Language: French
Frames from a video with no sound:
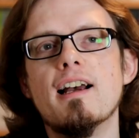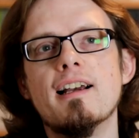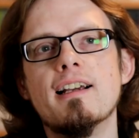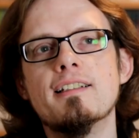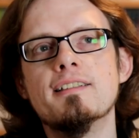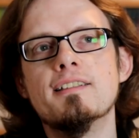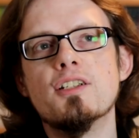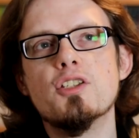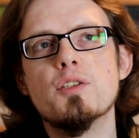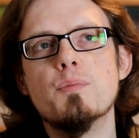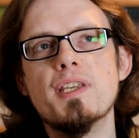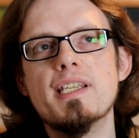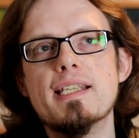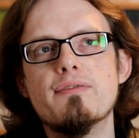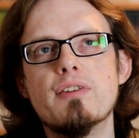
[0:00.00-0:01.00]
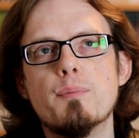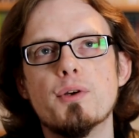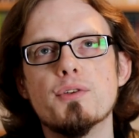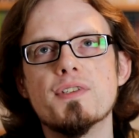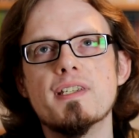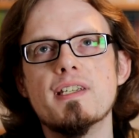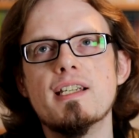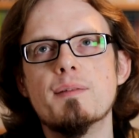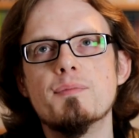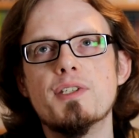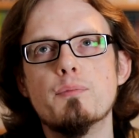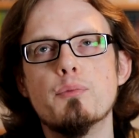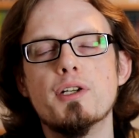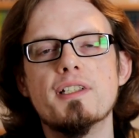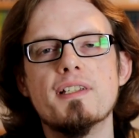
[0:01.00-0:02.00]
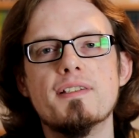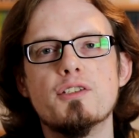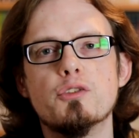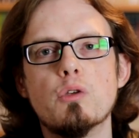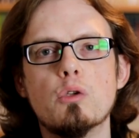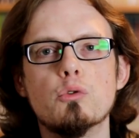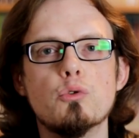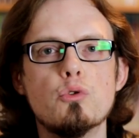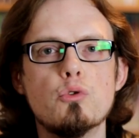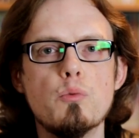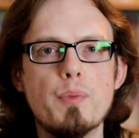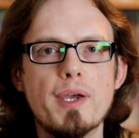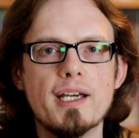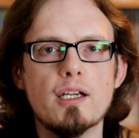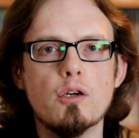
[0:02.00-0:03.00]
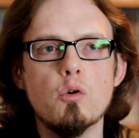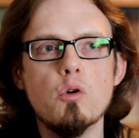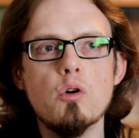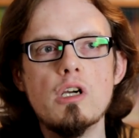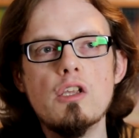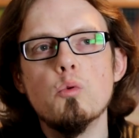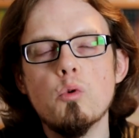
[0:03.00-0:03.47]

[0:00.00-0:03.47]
un aspect qui fait penser un petit peu à des histoires de super-héros,